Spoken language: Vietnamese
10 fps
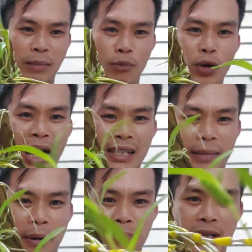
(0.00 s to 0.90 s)
51
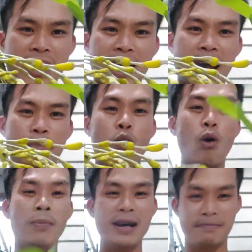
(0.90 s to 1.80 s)
205 nghìn Em
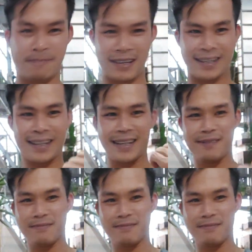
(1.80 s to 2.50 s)
hôm hết về để